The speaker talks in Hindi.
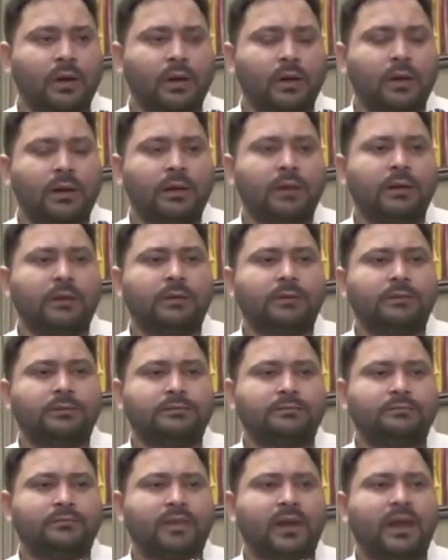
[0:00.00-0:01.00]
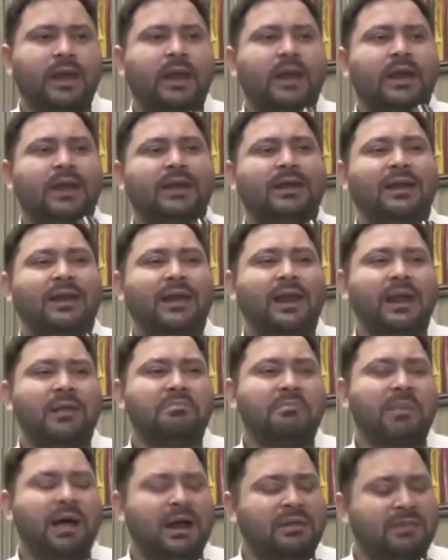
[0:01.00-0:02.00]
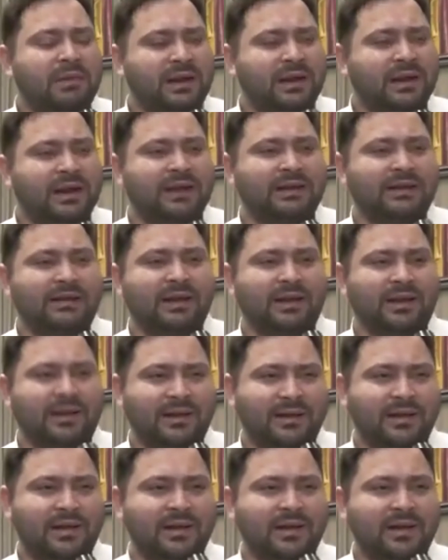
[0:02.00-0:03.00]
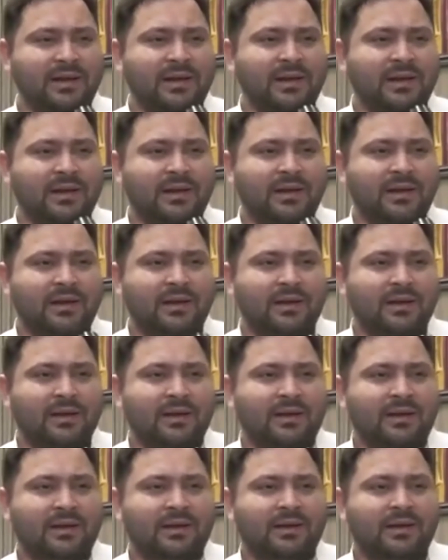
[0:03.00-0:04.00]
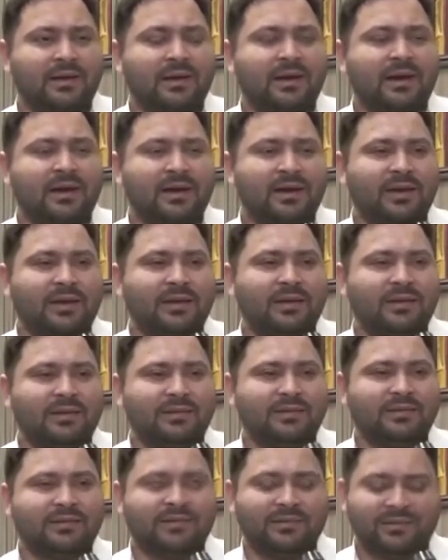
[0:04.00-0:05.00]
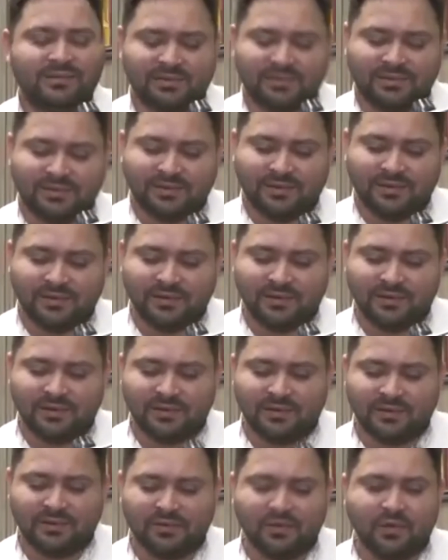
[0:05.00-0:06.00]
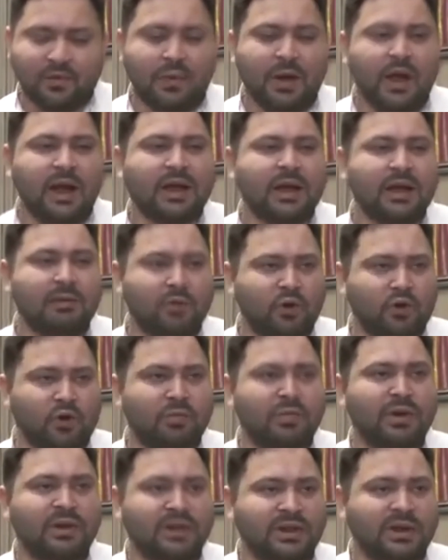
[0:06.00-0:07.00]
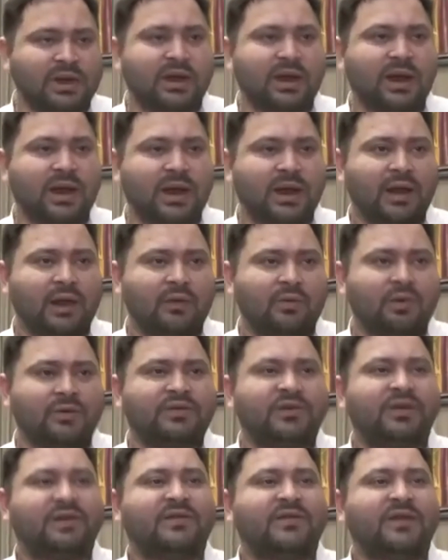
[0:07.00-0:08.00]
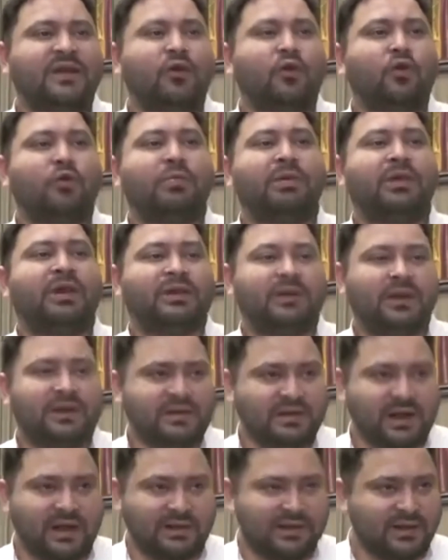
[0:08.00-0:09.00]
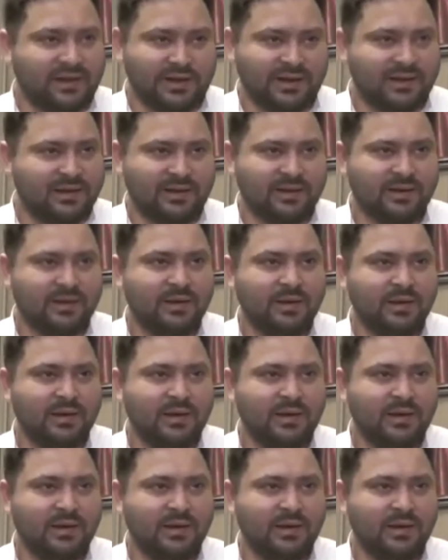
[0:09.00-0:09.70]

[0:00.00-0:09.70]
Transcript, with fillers: की तरफ से अरे देखिए हम बार बार कहते हैं ये जो वहां के मुख्यमंत्री हैं वो सस्ती लोकप्रियता चाहते हैं